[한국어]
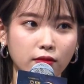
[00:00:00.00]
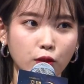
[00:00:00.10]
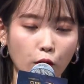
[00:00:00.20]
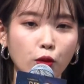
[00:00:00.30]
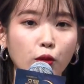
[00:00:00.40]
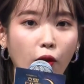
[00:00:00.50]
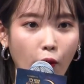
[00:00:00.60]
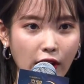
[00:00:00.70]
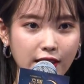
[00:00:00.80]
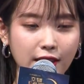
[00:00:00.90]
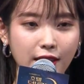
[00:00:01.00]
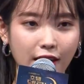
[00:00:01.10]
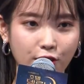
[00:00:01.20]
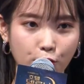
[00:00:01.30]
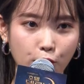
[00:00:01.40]
저도 더 확신을
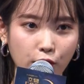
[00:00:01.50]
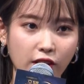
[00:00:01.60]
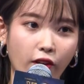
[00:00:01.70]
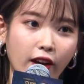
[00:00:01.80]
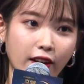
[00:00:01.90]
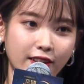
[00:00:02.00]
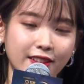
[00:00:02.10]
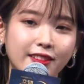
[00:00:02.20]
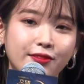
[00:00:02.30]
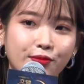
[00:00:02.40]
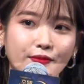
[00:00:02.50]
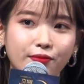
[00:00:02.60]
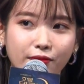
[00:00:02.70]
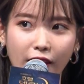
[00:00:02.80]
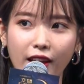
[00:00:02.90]
가지고 이 역할을
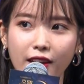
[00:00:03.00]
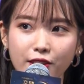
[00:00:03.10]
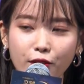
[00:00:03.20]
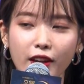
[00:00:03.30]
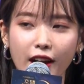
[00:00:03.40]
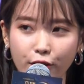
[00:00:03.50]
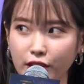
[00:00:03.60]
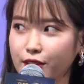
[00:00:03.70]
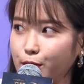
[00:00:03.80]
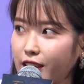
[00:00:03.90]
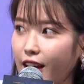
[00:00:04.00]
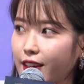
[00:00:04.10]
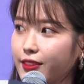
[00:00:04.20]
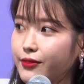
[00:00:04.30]
네, 선택하게 됐습니다.